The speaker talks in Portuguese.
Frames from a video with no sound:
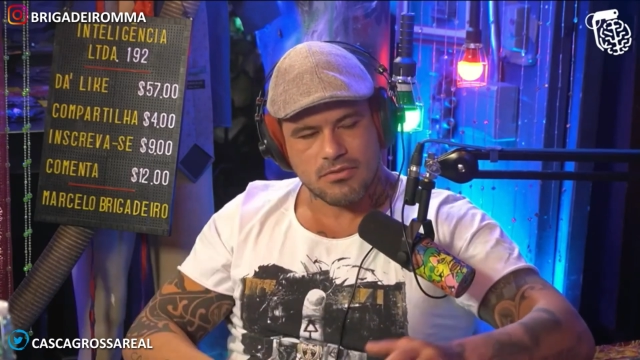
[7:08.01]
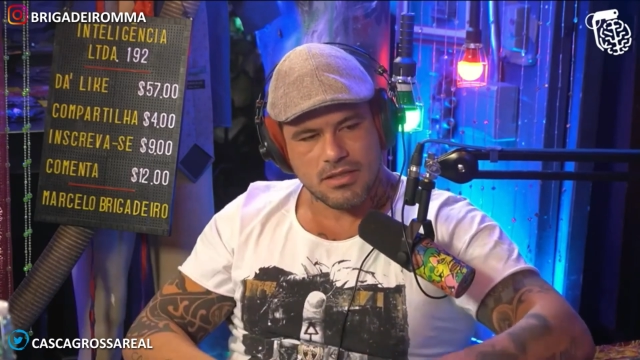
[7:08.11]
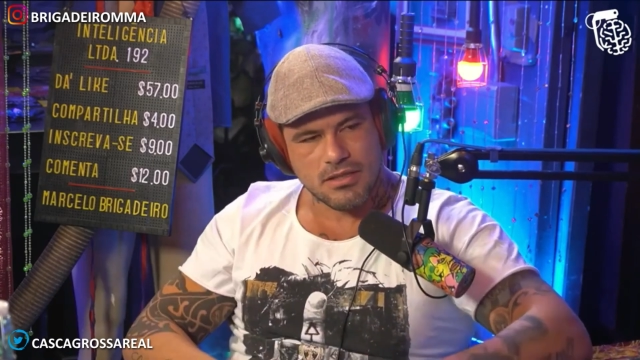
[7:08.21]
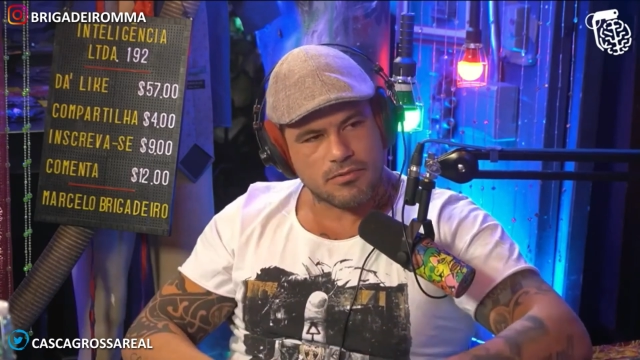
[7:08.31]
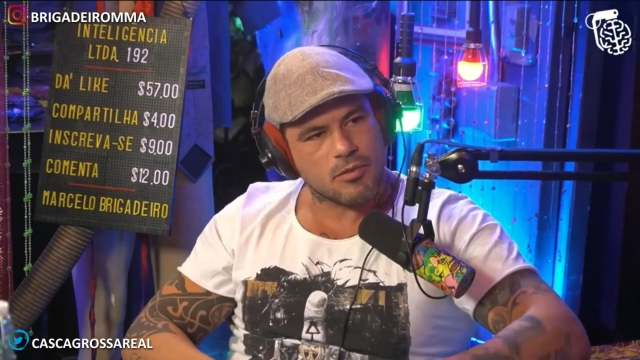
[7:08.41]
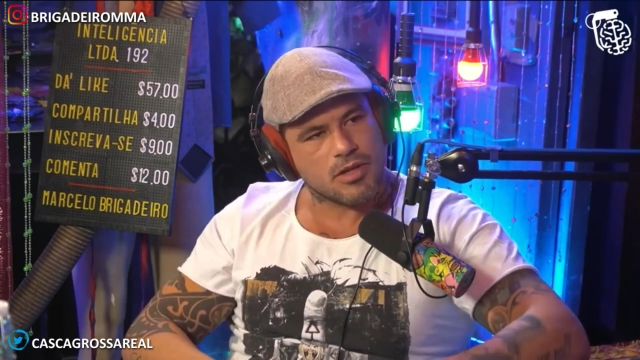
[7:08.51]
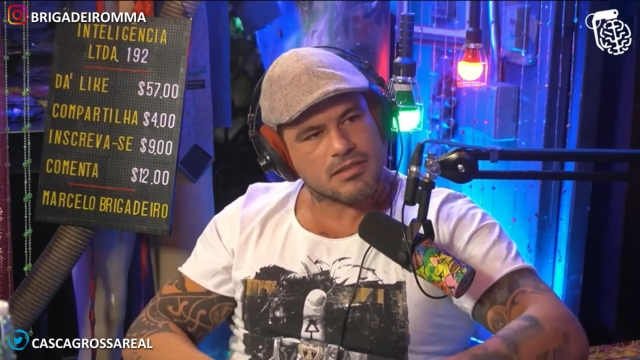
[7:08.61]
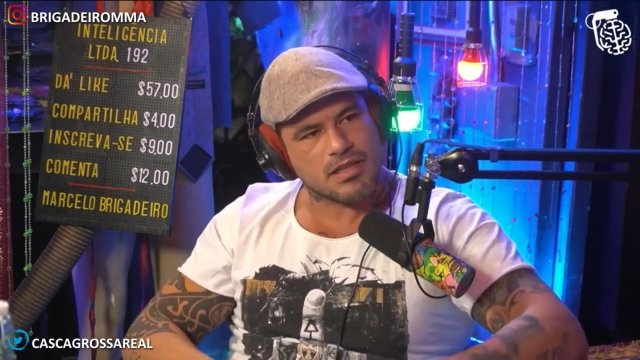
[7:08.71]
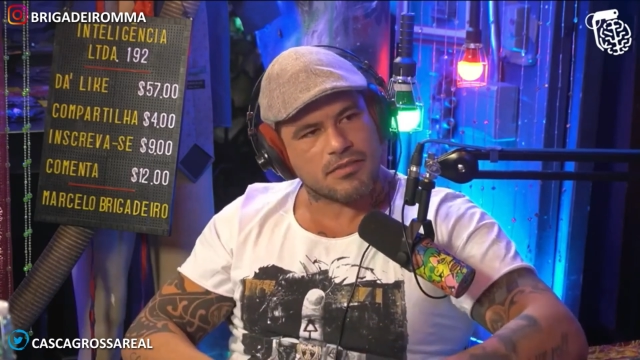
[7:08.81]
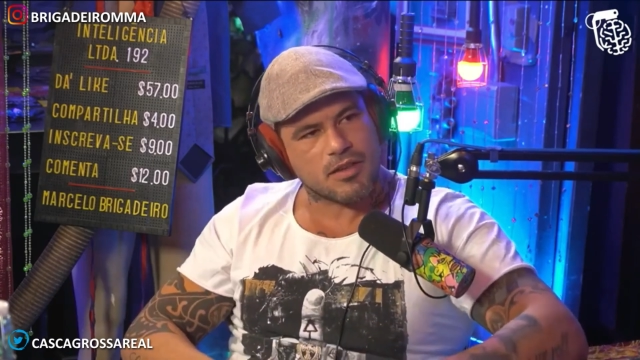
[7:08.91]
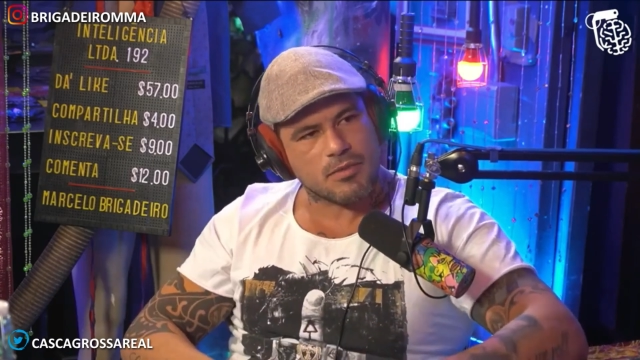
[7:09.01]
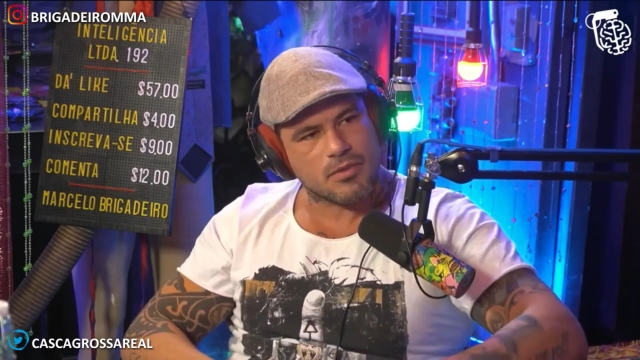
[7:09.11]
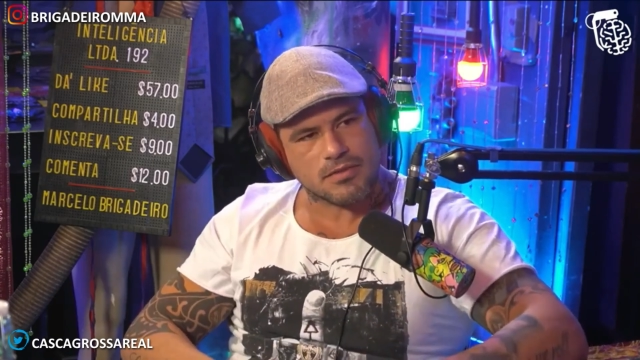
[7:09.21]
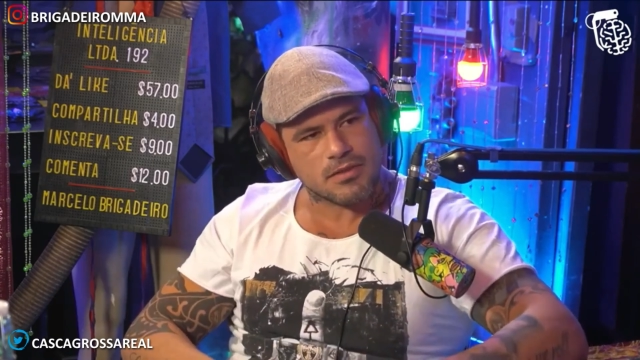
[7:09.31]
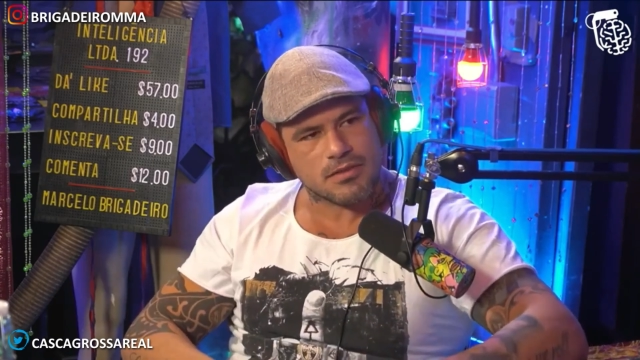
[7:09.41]
Tô ali, ficou me olhando. Você quer falar alguma
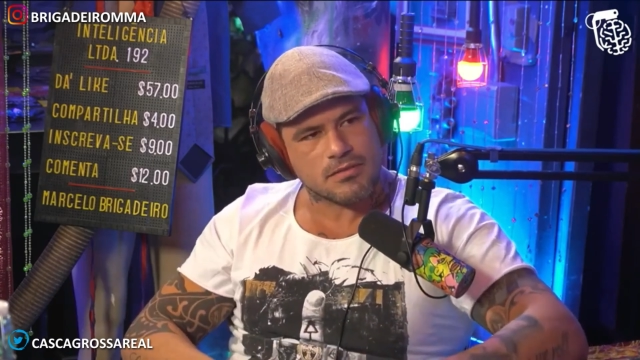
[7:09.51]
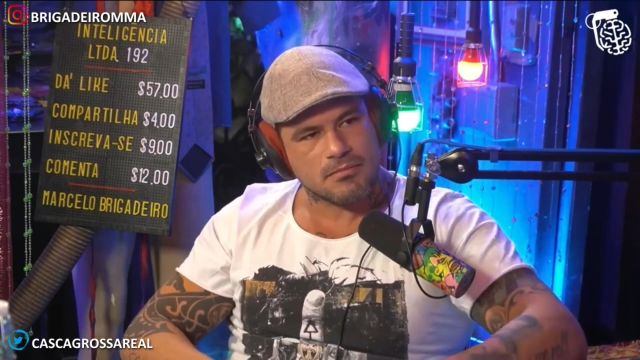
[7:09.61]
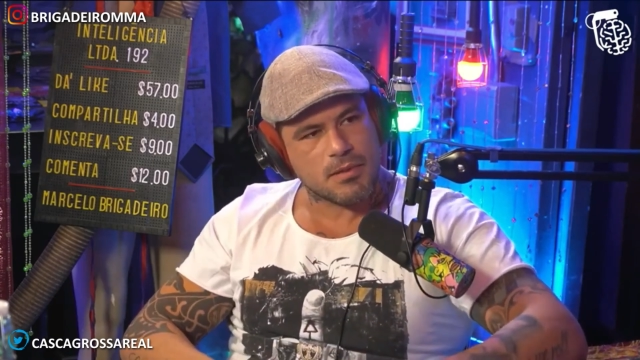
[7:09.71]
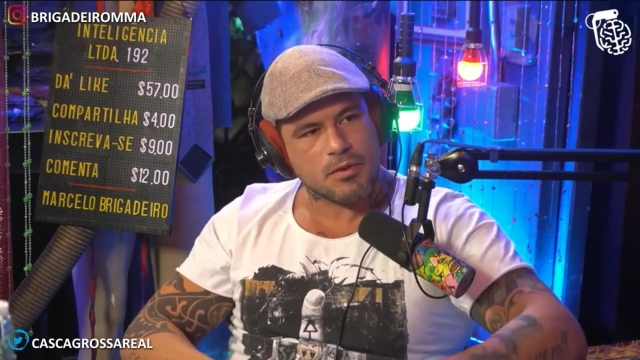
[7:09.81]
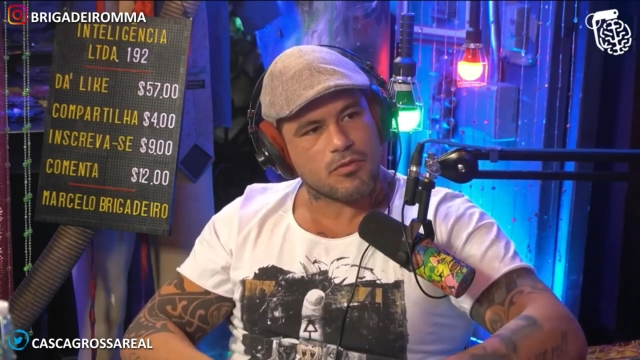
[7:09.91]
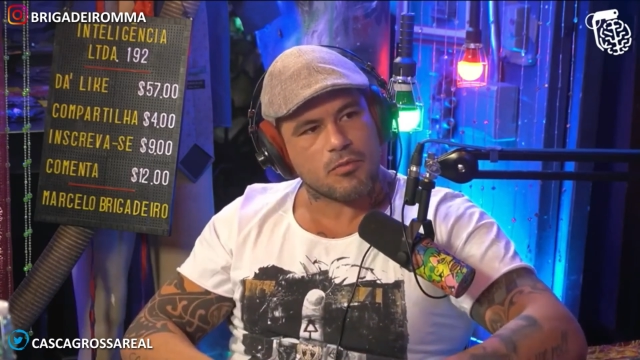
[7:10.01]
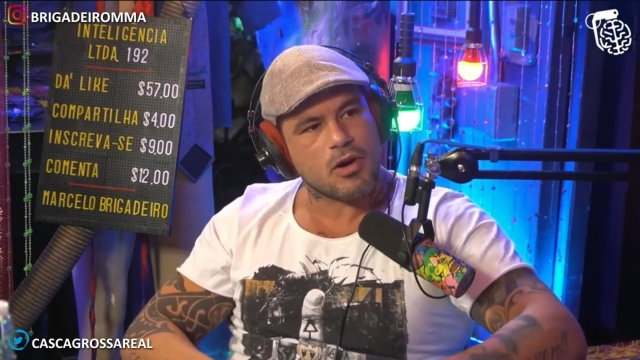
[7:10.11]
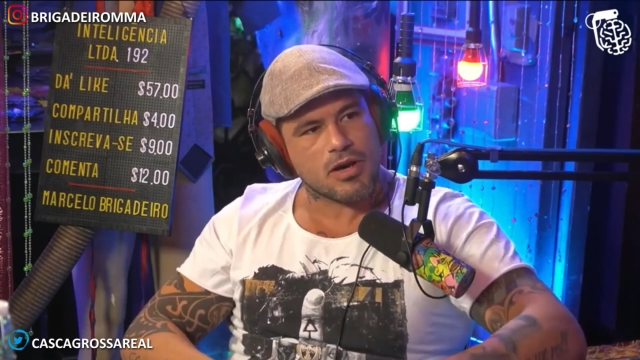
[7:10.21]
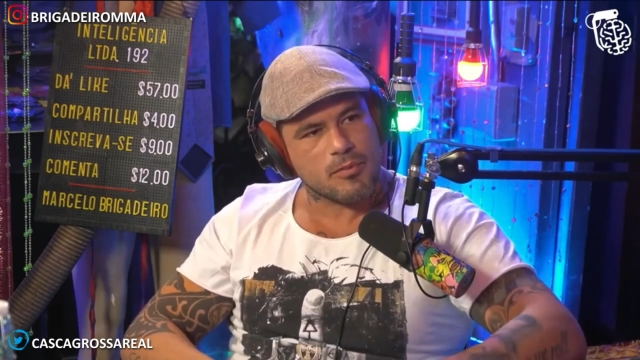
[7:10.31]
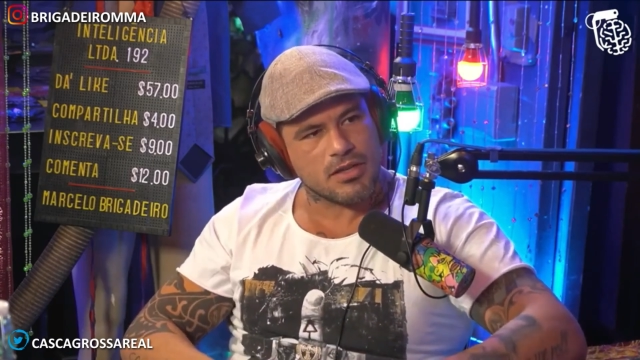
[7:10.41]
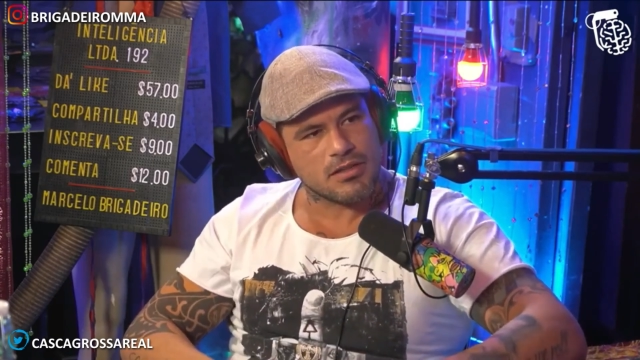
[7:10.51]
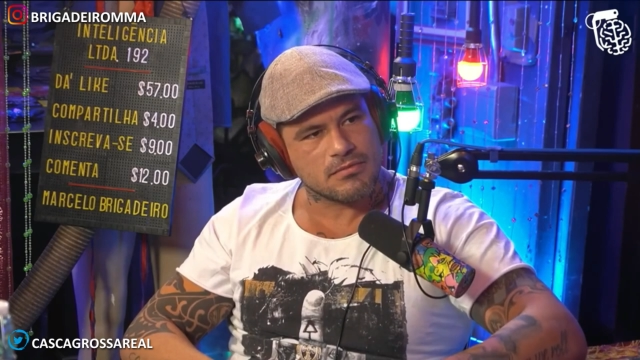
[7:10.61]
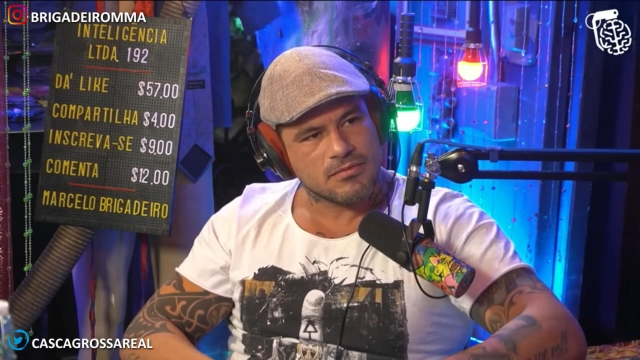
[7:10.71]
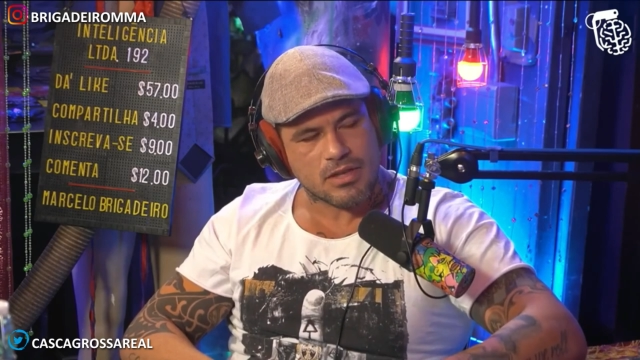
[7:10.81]
coisa? Não. Meu irmão ficou uma hora me olhando.